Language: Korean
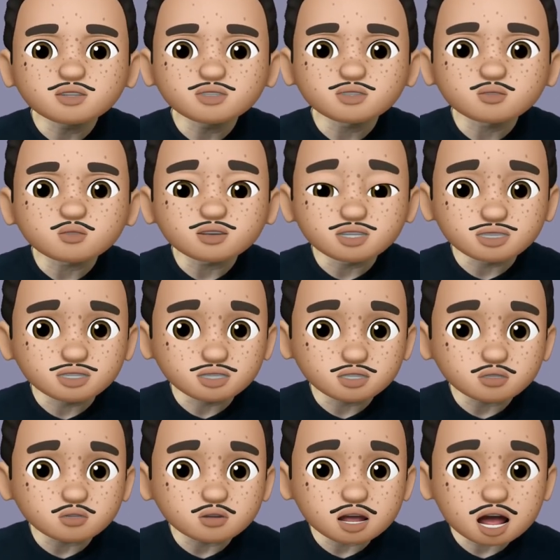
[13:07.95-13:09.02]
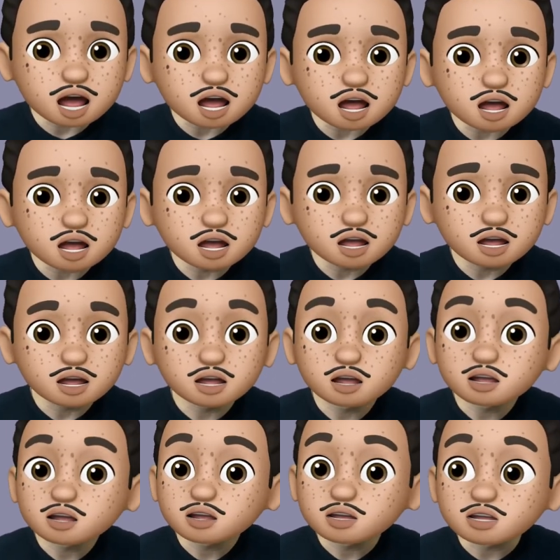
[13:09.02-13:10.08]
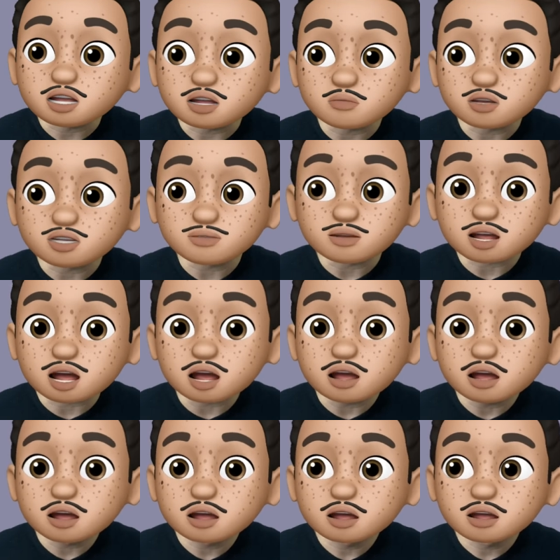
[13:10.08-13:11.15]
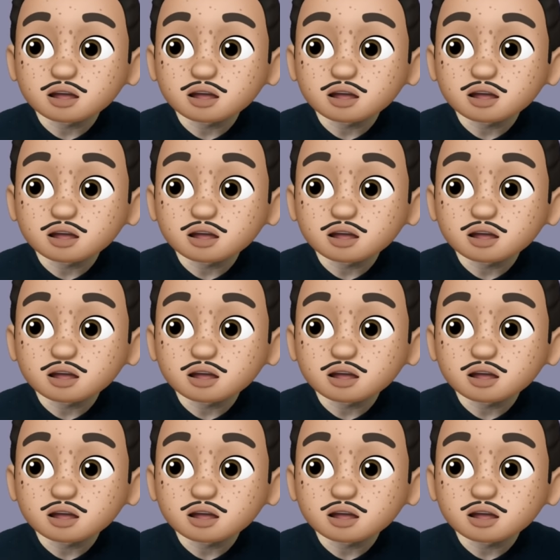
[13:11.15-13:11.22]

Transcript: 수도 있을 거야. 느낌 오십니까?